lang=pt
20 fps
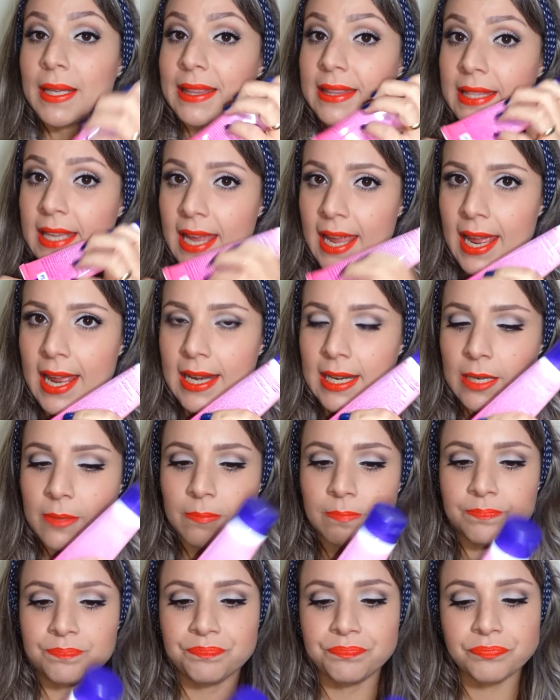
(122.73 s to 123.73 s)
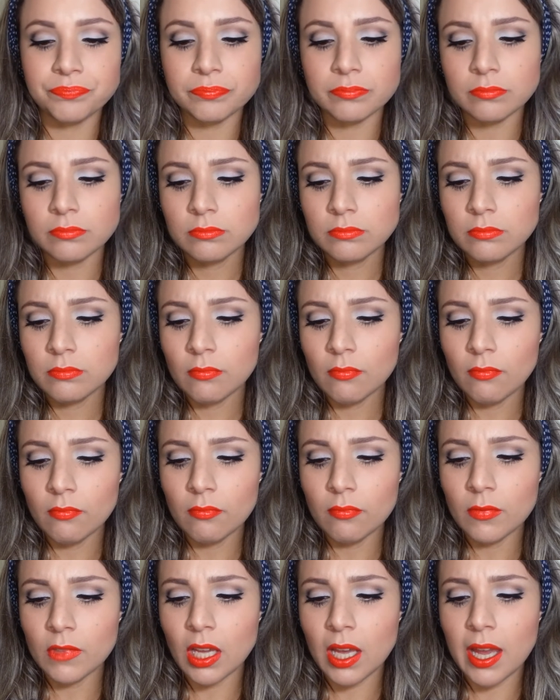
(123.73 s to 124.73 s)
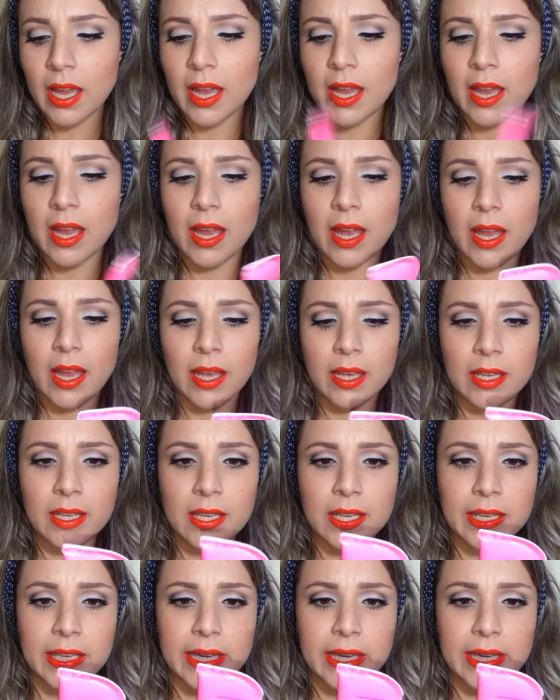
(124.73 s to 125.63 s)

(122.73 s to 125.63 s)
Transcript: dele é